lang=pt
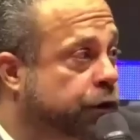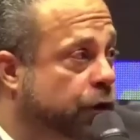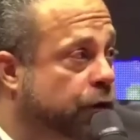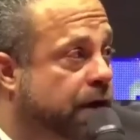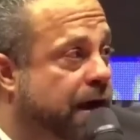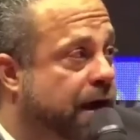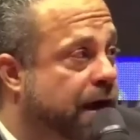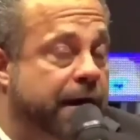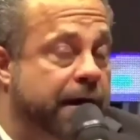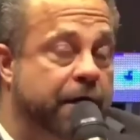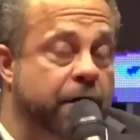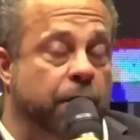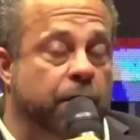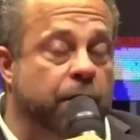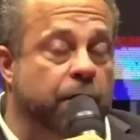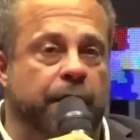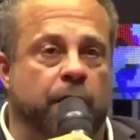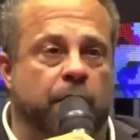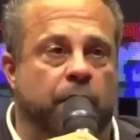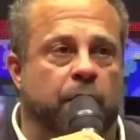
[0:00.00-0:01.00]
outro cara que
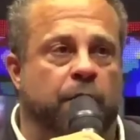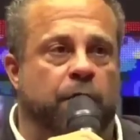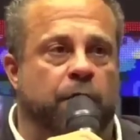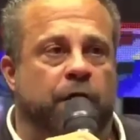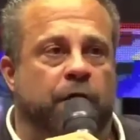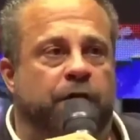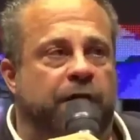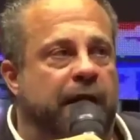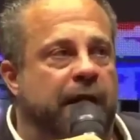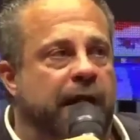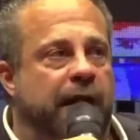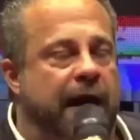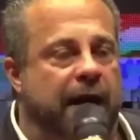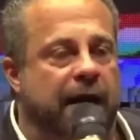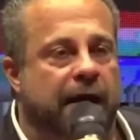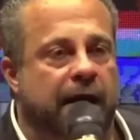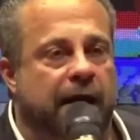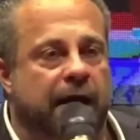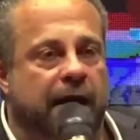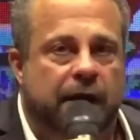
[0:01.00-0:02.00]
eu, eu vou falar,